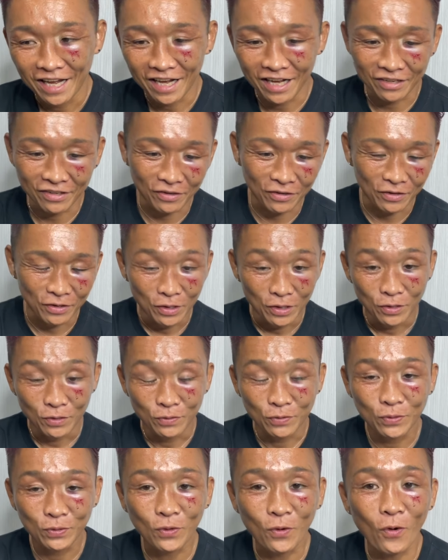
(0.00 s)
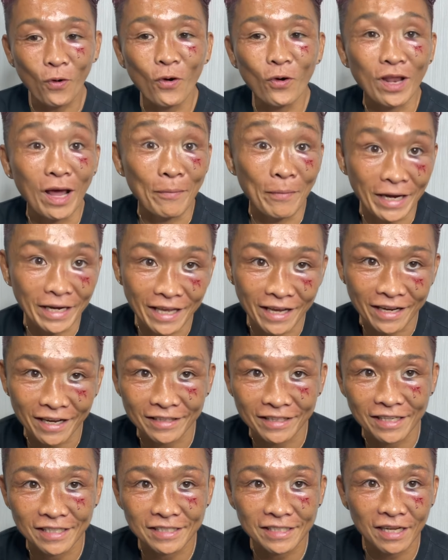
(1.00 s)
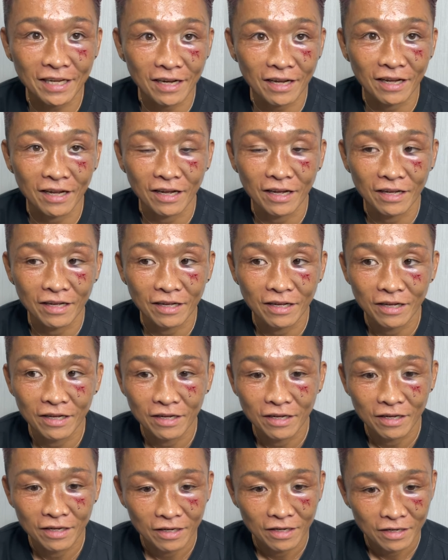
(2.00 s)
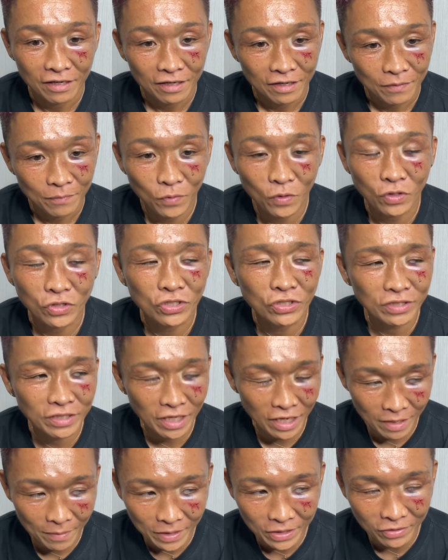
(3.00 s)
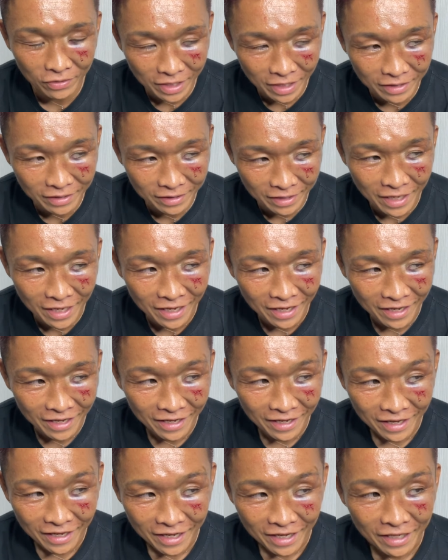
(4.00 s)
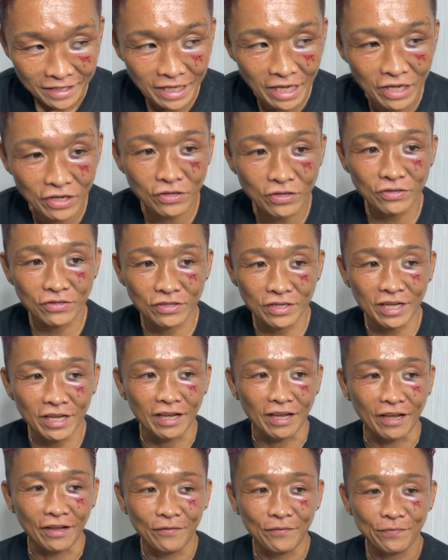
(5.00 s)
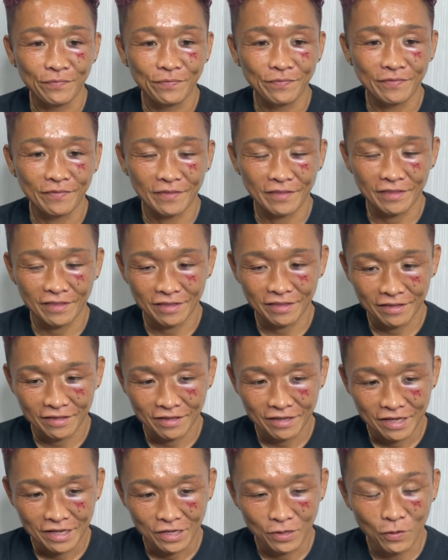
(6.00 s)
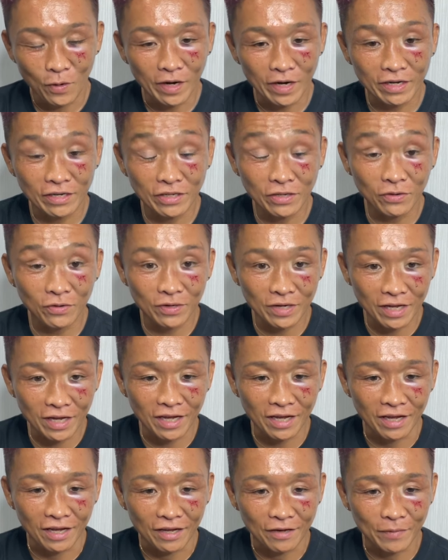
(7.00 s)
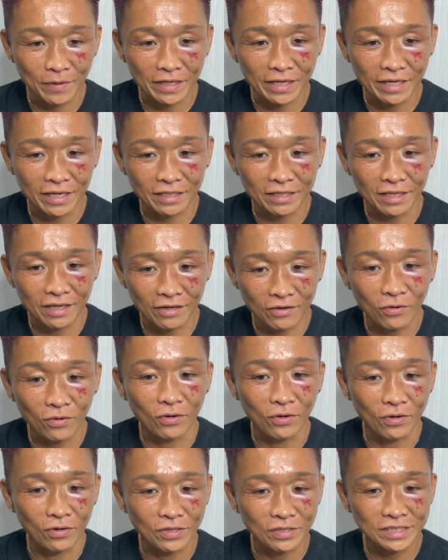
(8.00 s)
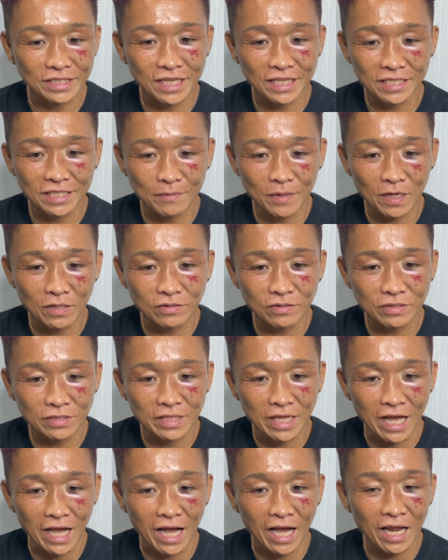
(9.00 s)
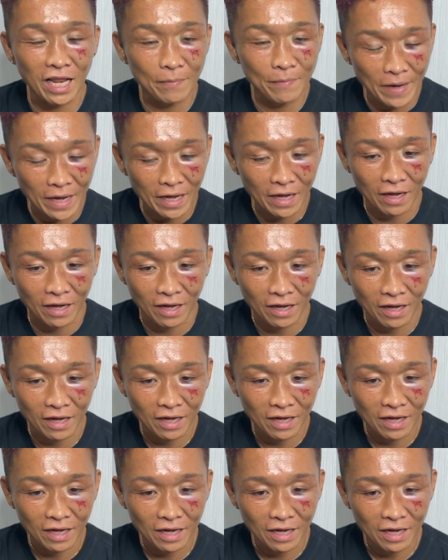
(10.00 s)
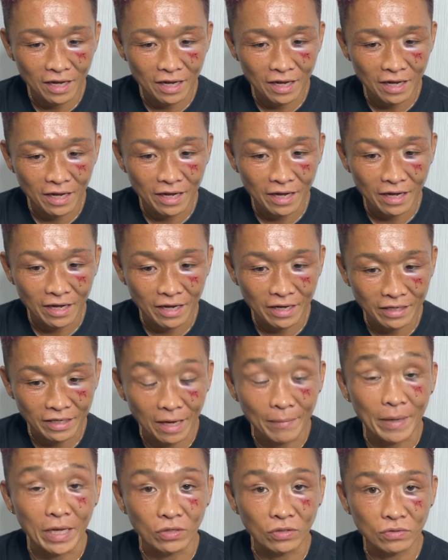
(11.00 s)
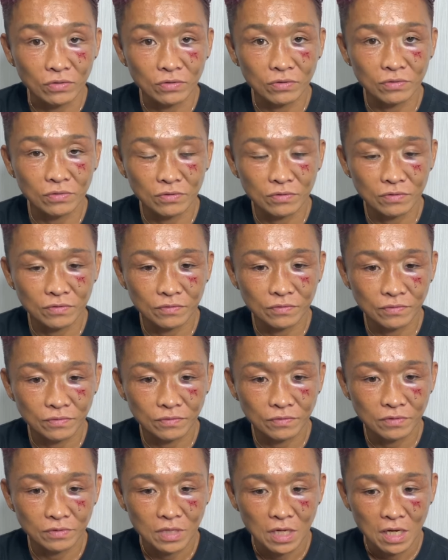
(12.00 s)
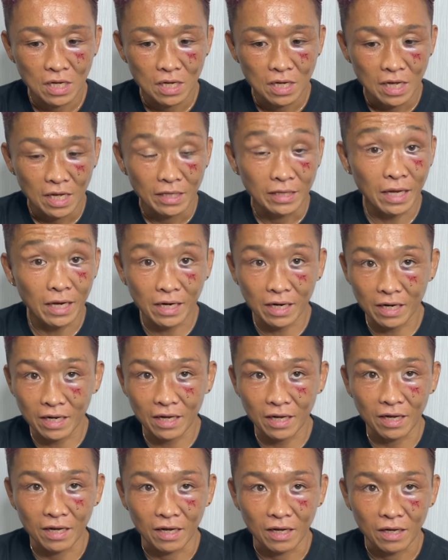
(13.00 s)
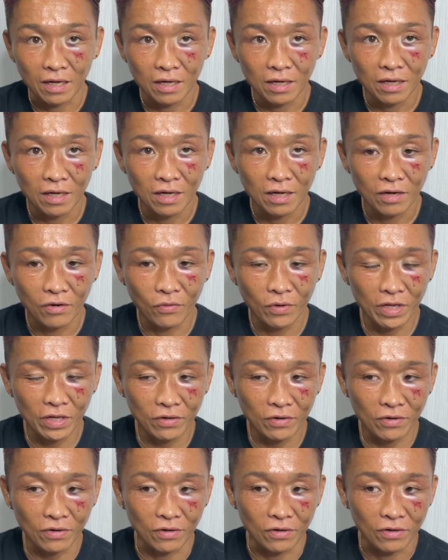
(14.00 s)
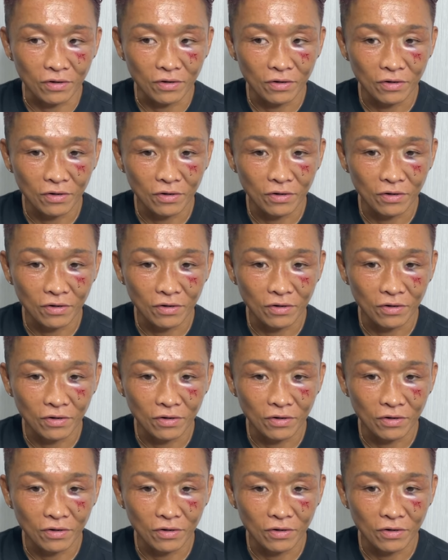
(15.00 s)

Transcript: あの、不幸な負け方したら、もう俊太やめとけって、っていう風に言われるような負け方をしてしまうんであれば、やめる。だから、俺の